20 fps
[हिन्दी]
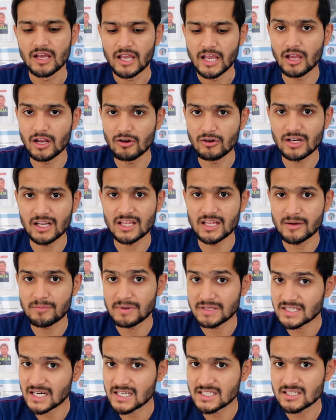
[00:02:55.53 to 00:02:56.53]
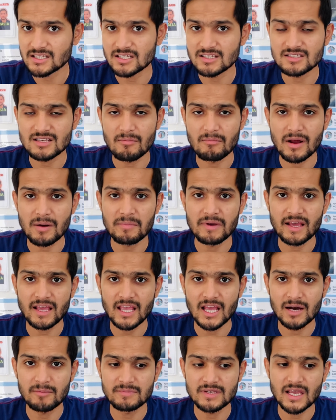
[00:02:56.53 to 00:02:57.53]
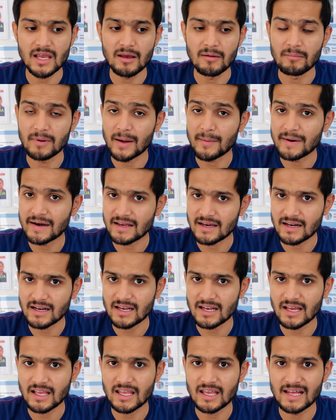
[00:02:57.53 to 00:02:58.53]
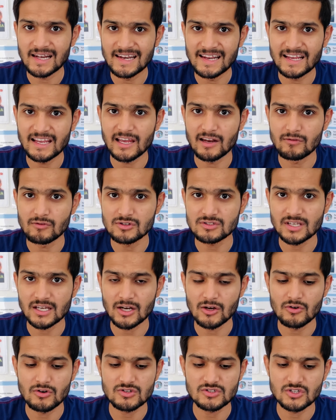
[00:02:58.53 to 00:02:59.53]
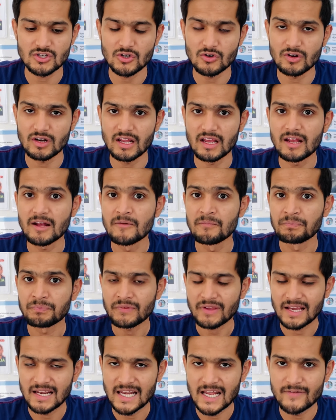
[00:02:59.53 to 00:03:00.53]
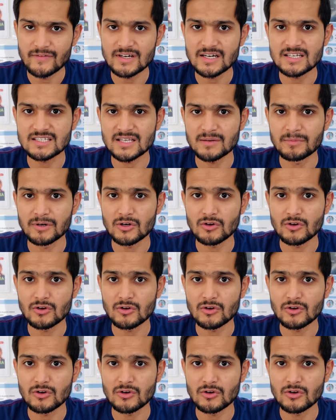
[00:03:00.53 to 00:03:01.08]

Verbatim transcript: इन्होंने ये बता दिया था दिसंबर में कि हम ये इम्प्लीमेंट करने लगे हैं लेकिन वो सारे लोग जिन्होंने 11 दिसंबर